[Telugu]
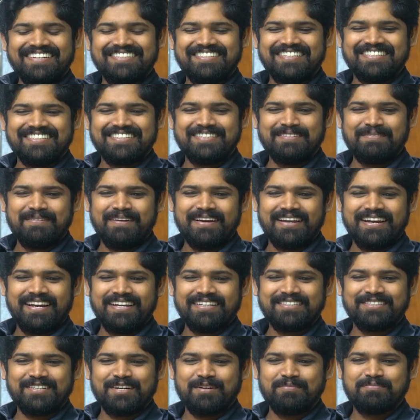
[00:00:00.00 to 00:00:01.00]
ఐసీసీ బ్యాంక్ లో
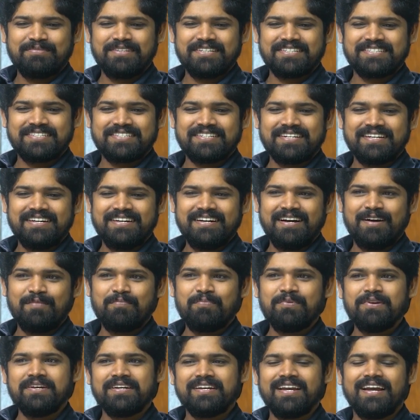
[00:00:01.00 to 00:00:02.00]
జాబ్ చేసిన
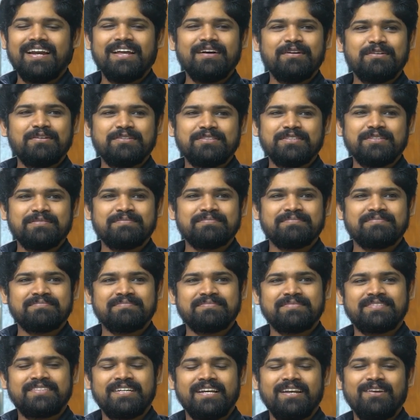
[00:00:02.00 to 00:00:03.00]
అప్పుడు ఇట్లనే కొంచెం
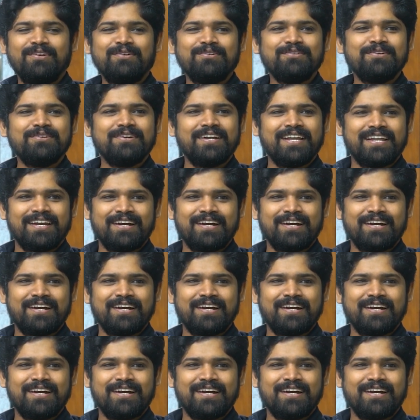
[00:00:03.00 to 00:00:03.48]
చిల్లు ఉంటుండే